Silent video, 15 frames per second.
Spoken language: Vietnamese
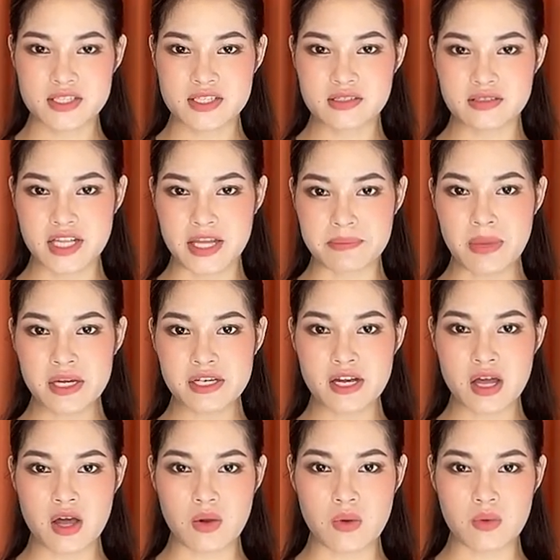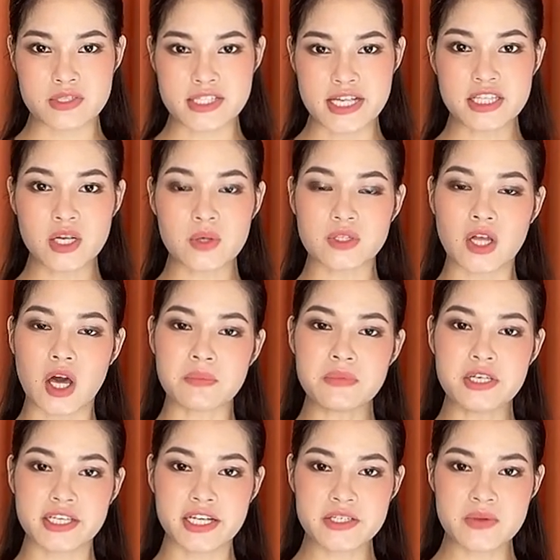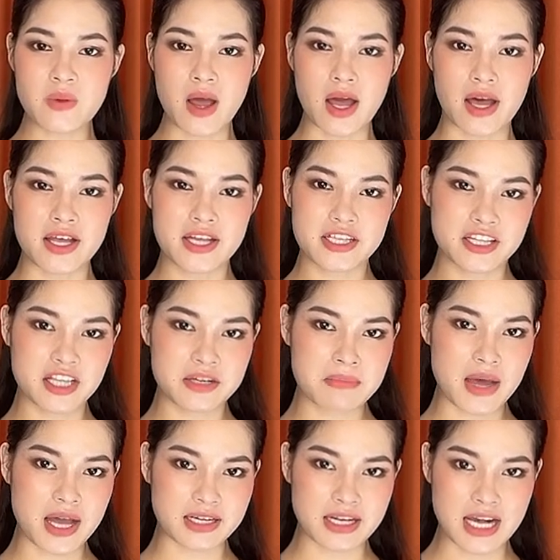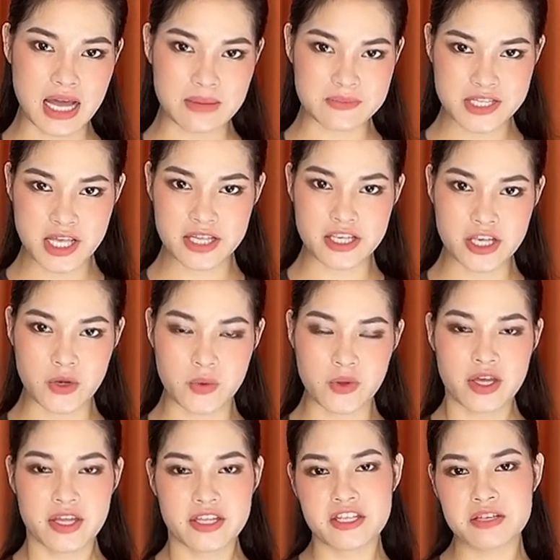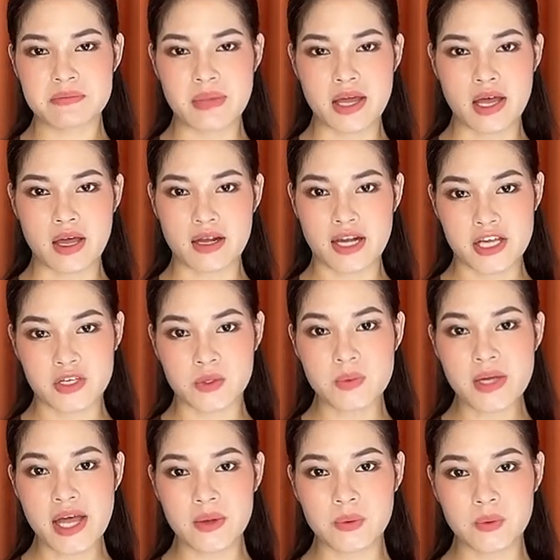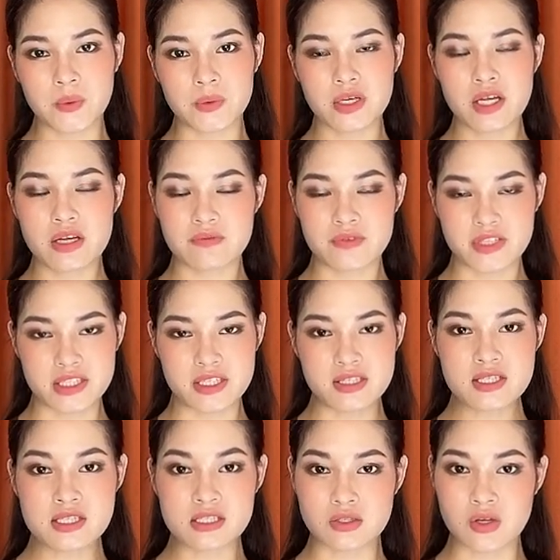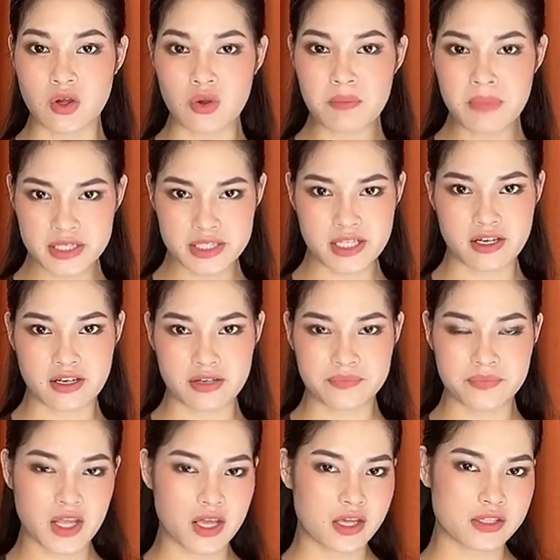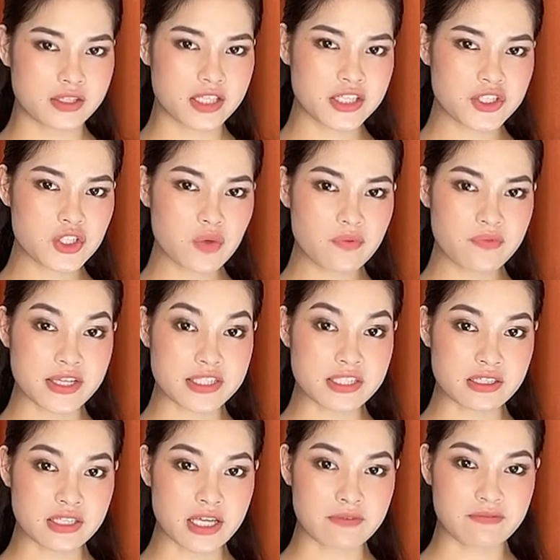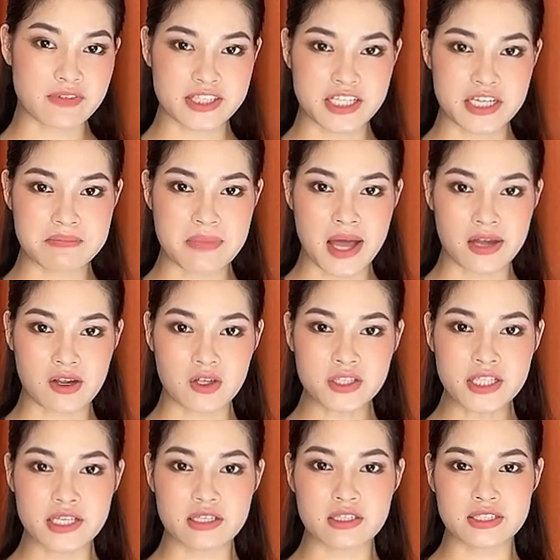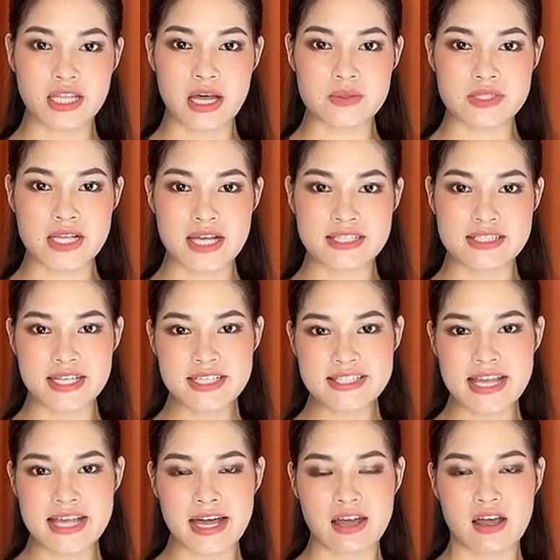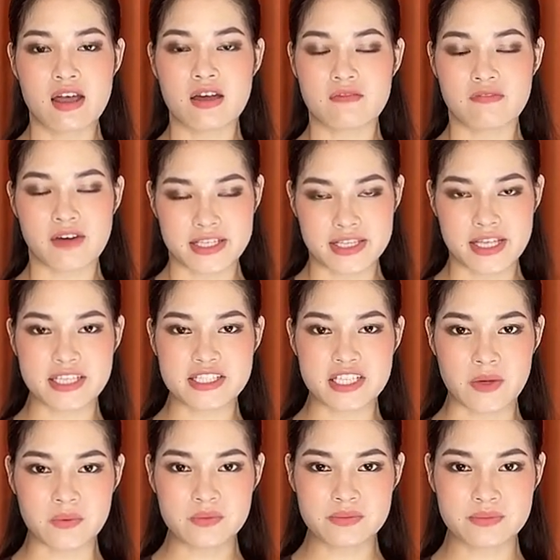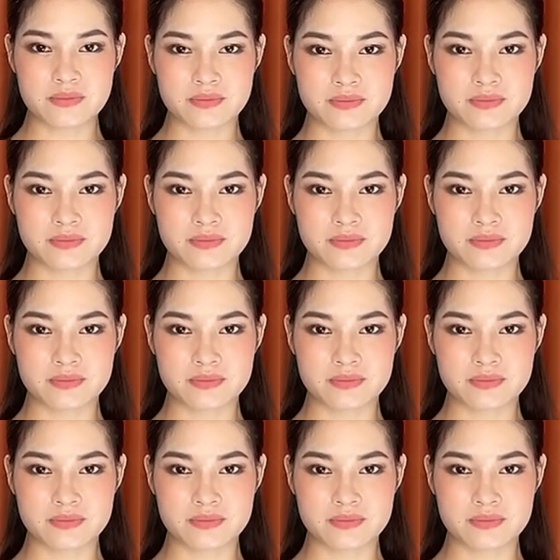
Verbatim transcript: Sự nghiệp bắt đầu sẽ thâu tóm được kết quả, tiền bạc làm ra nhiều nhưng mà lại cũng hao hụt vì những sự cố bất ngờ nhìn chung về sự nghiệp và tiền bạc có thể được tạo ra dễ dàng và nhanh chóng.